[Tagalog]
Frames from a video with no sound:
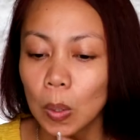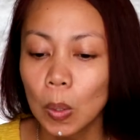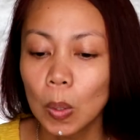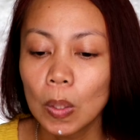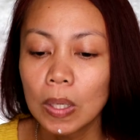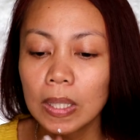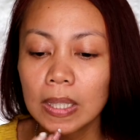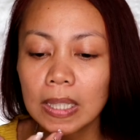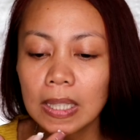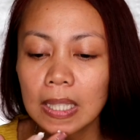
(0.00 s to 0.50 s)

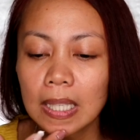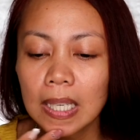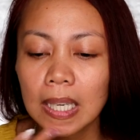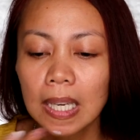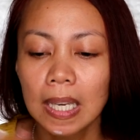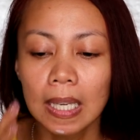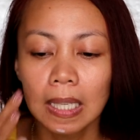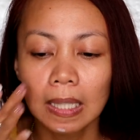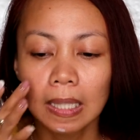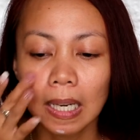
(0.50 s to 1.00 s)
Konti.
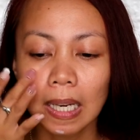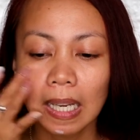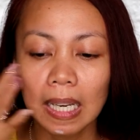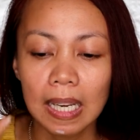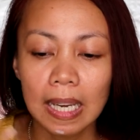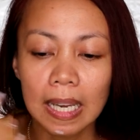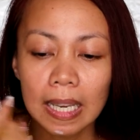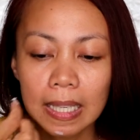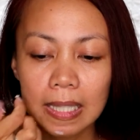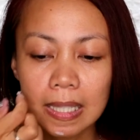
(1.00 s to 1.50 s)

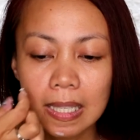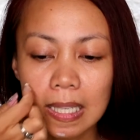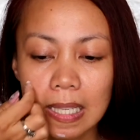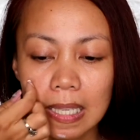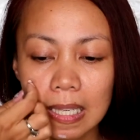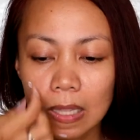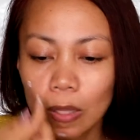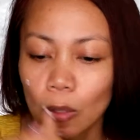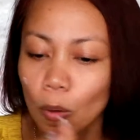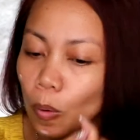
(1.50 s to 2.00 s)
Nakalagay kasi
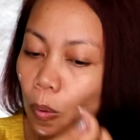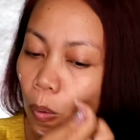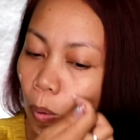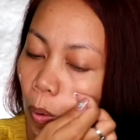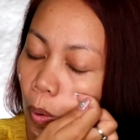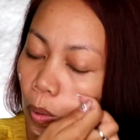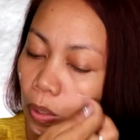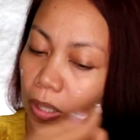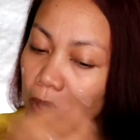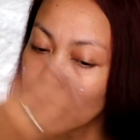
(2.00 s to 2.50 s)
dito,
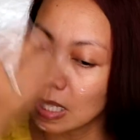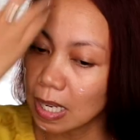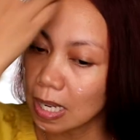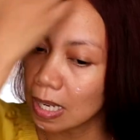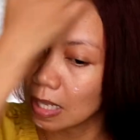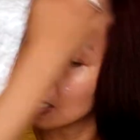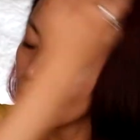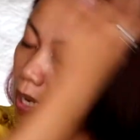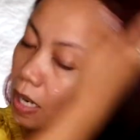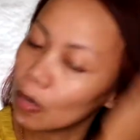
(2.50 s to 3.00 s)

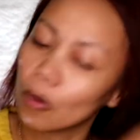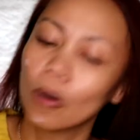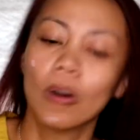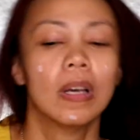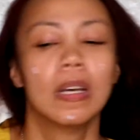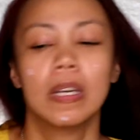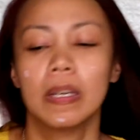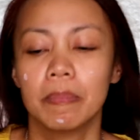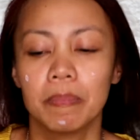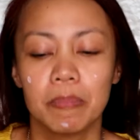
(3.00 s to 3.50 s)
konting ano,
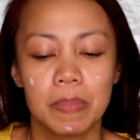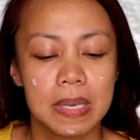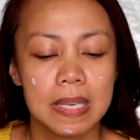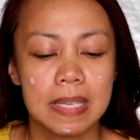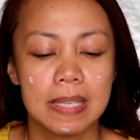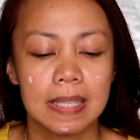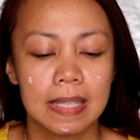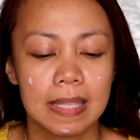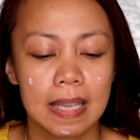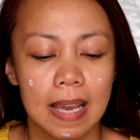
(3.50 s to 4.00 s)

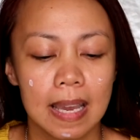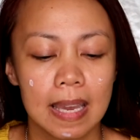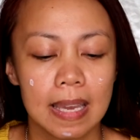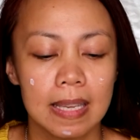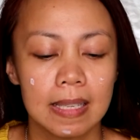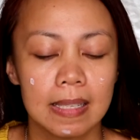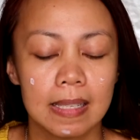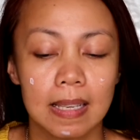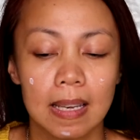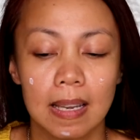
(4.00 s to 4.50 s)
pea
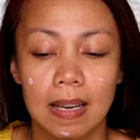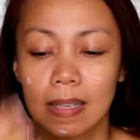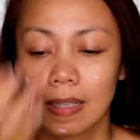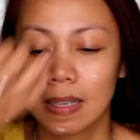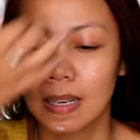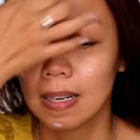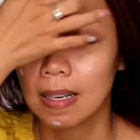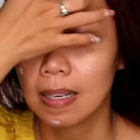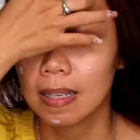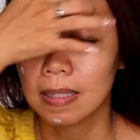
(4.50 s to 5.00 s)
size lang
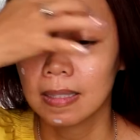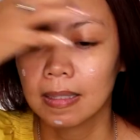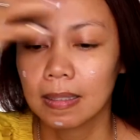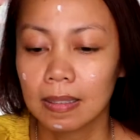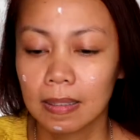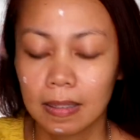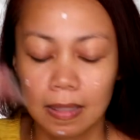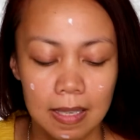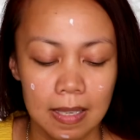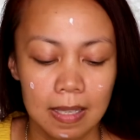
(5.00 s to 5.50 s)
ng
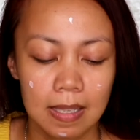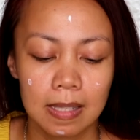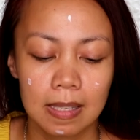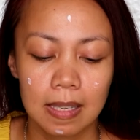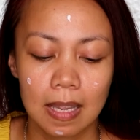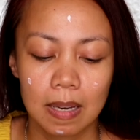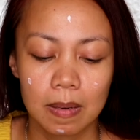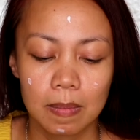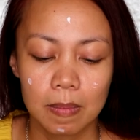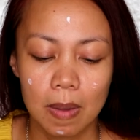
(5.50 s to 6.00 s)

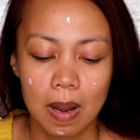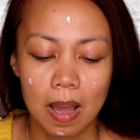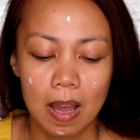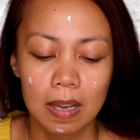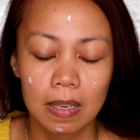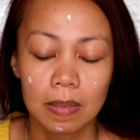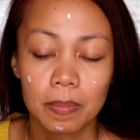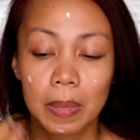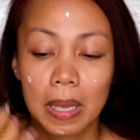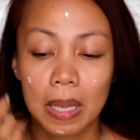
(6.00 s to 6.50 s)

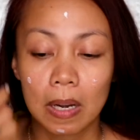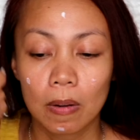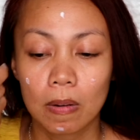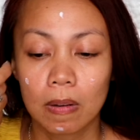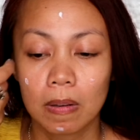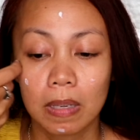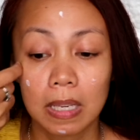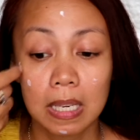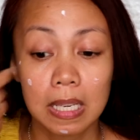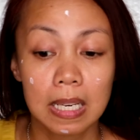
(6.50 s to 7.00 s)
sunblock. Pero
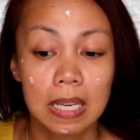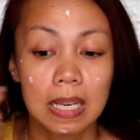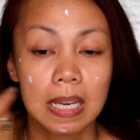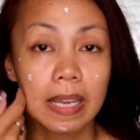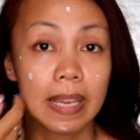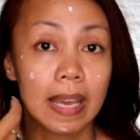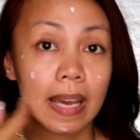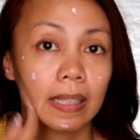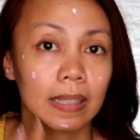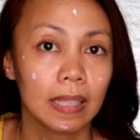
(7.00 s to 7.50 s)
hindi
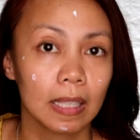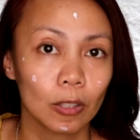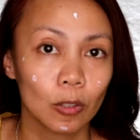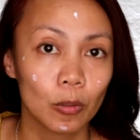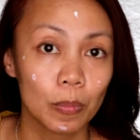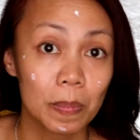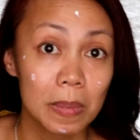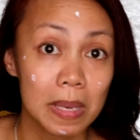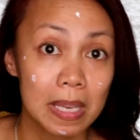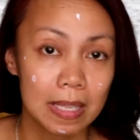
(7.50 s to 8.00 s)
na yata
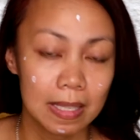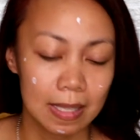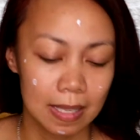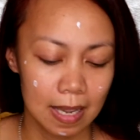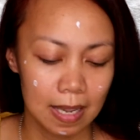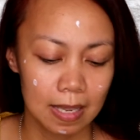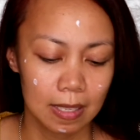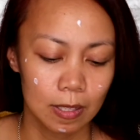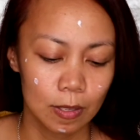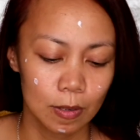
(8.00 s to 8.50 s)
to pea
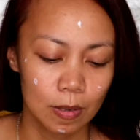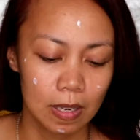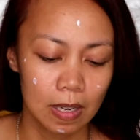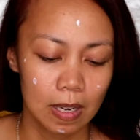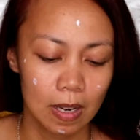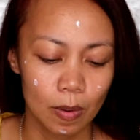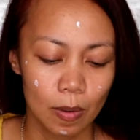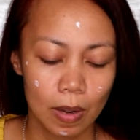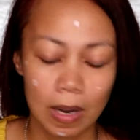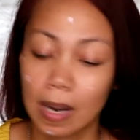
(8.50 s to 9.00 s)
size yung
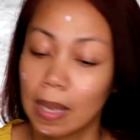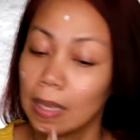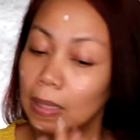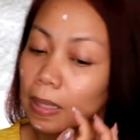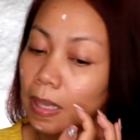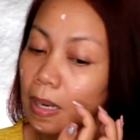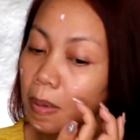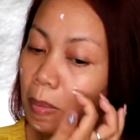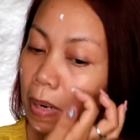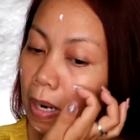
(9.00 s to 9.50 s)
ginawa
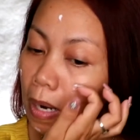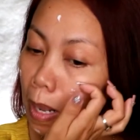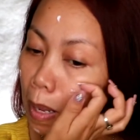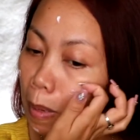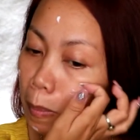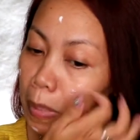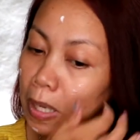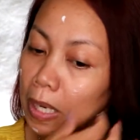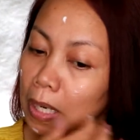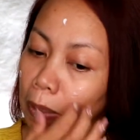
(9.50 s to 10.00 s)
natin.
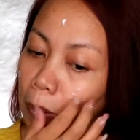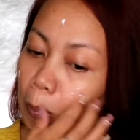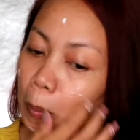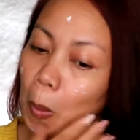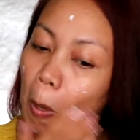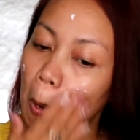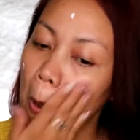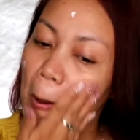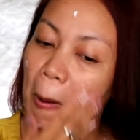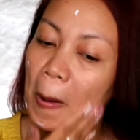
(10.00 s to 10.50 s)
Marami na
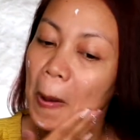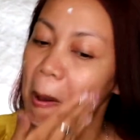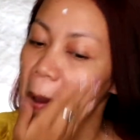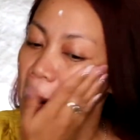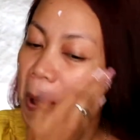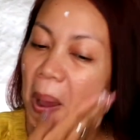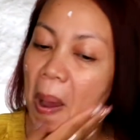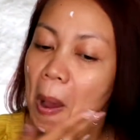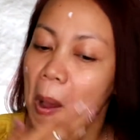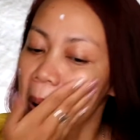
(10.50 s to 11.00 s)
po.
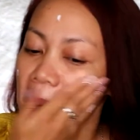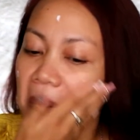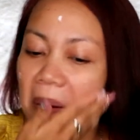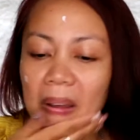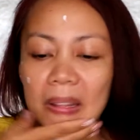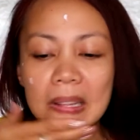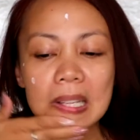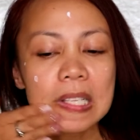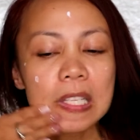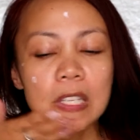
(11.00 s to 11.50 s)

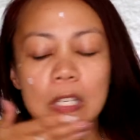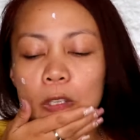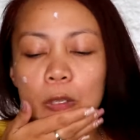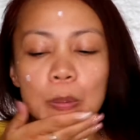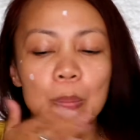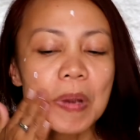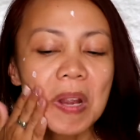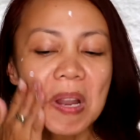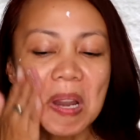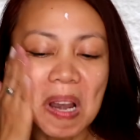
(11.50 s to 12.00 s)
At
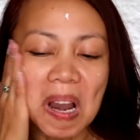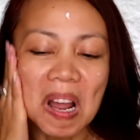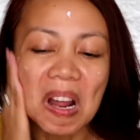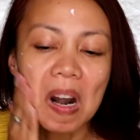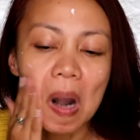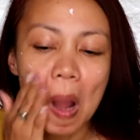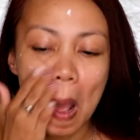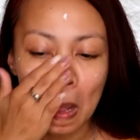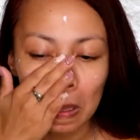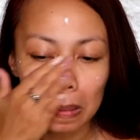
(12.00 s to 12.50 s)
isi-spread lang
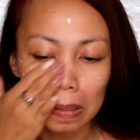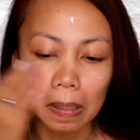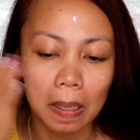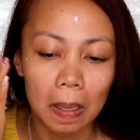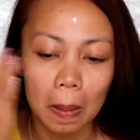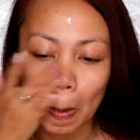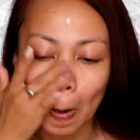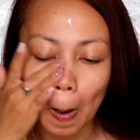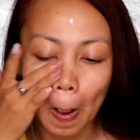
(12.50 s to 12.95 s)
natin.